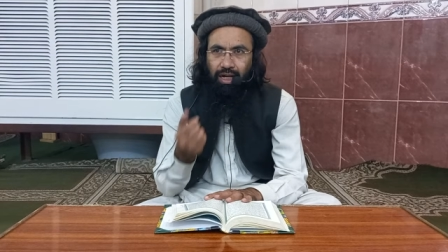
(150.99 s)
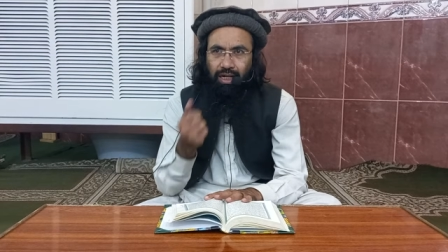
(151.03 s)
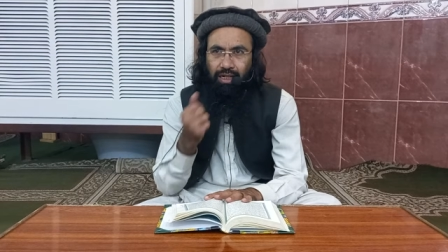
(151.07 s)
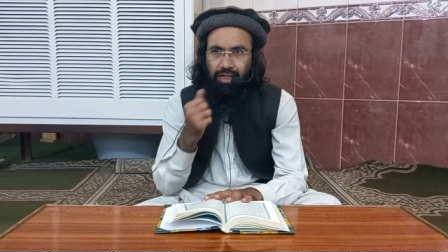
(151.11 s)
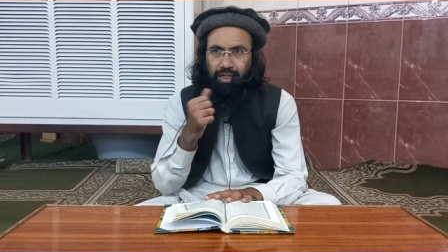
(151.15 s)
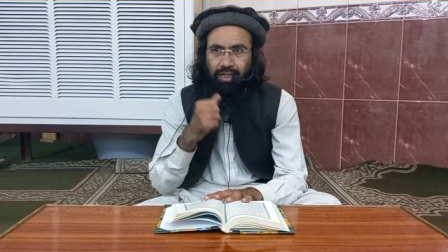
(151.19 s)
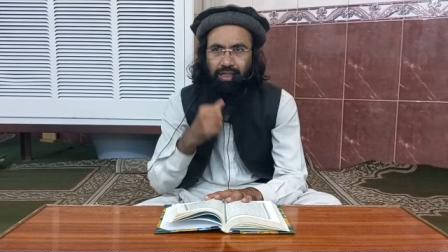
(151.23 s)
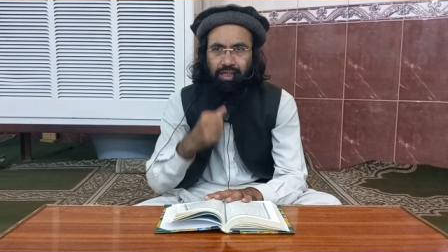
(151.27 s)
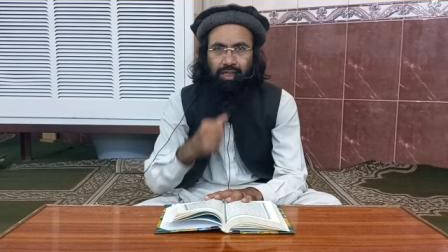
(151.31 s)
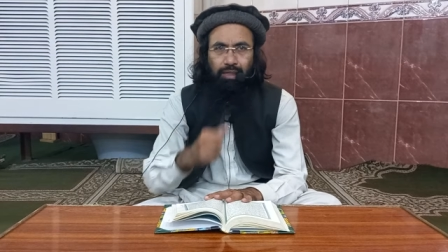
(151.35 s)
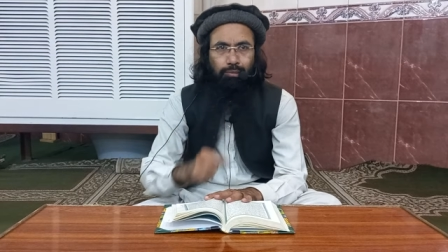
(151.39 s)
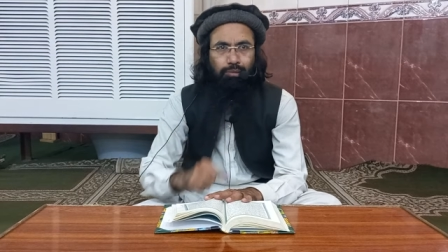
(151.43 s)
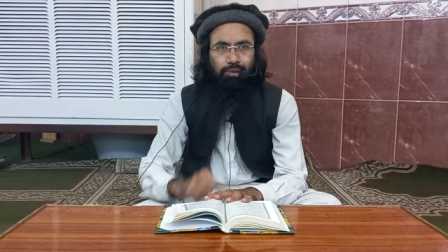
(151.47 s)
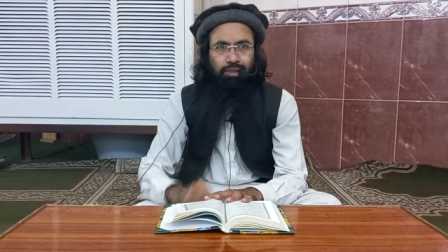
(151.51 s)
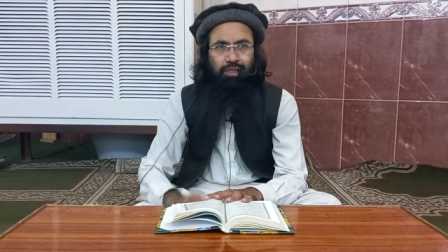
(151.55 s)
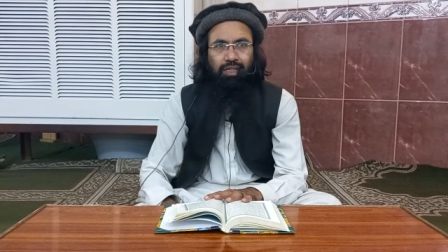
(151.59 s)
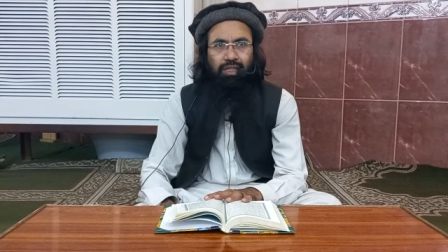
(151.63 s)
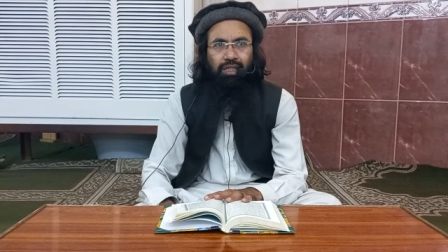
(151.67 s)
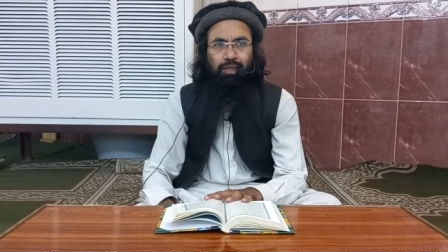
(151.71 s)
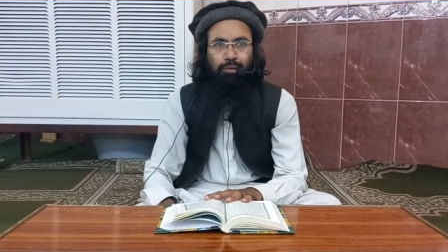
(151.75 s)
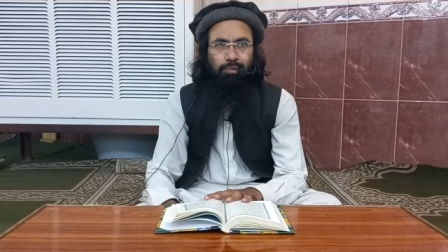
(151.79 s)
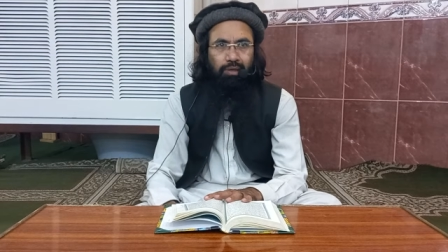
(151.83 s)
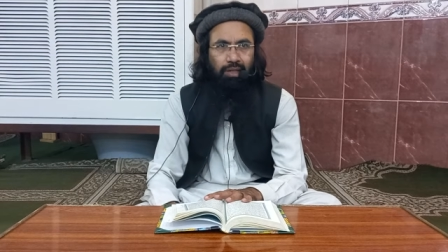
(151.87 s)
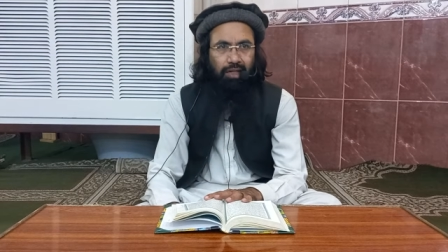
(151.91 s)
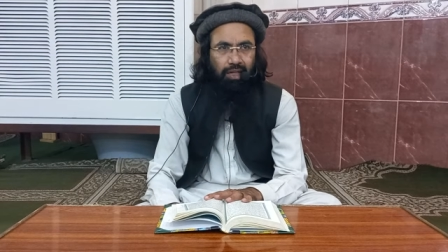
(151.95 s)
आकर ये
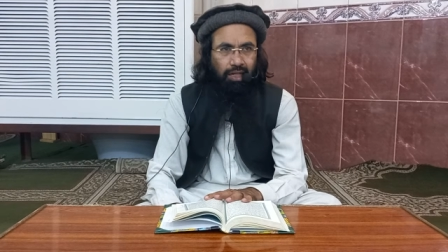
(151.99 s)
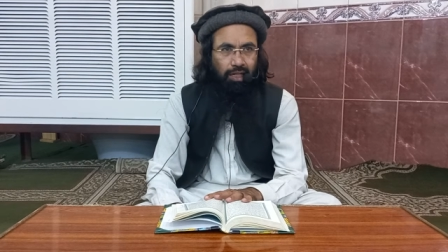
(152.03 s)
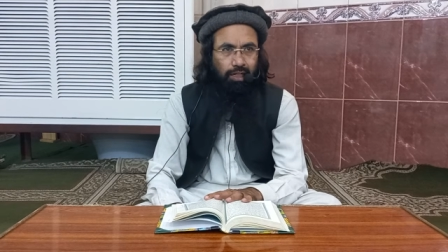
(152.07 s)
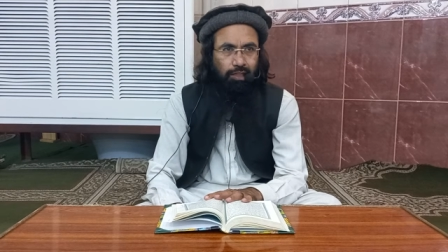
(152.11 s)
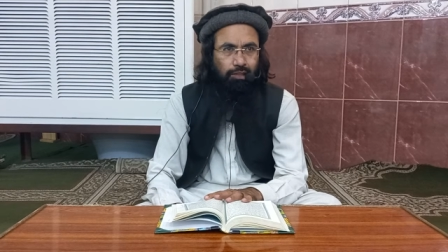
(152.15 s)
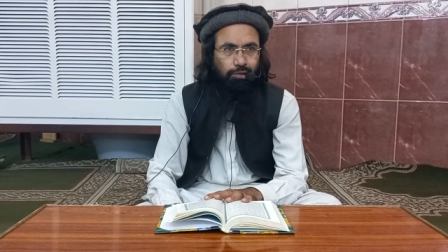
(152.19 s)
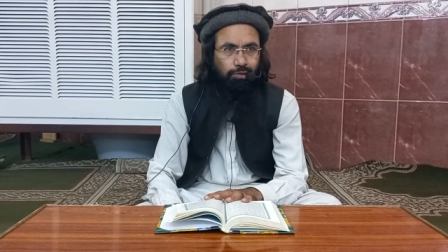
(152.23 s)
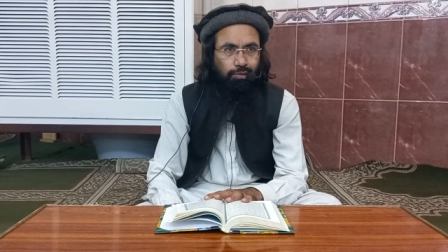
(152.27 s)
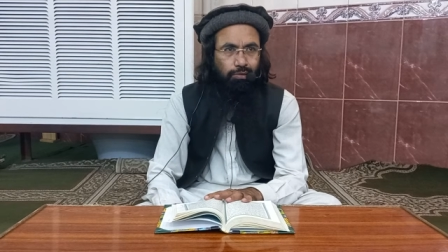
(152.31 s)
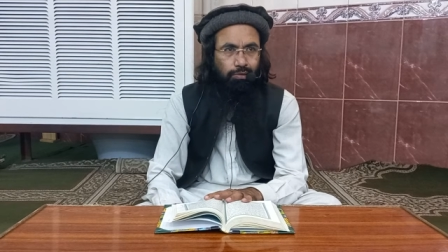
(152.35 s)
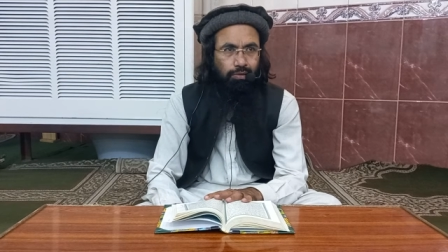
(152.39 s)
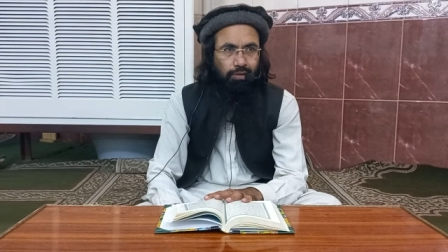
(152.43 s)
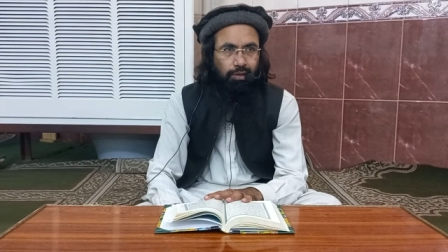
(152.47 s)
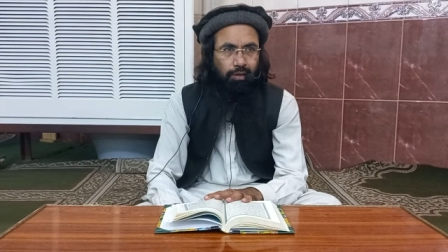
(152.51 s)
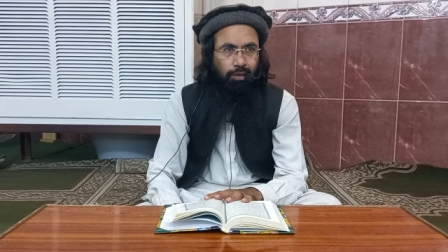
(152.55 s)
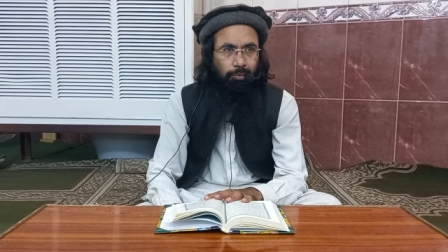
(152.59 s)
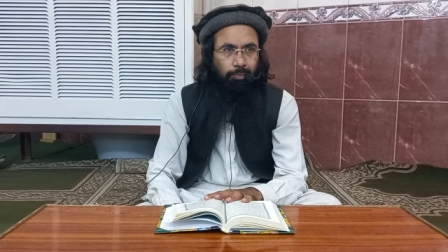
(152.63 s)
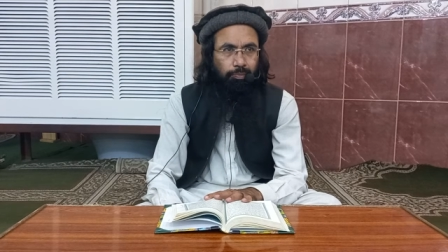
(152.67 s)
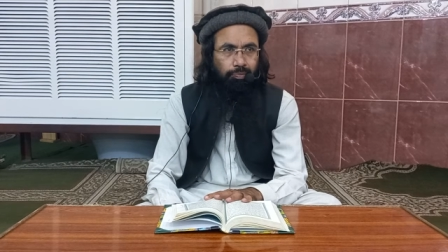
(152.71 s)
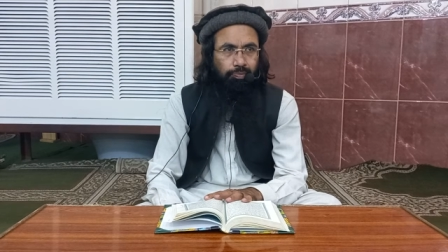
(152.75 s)
मदीने में रहना शुरू है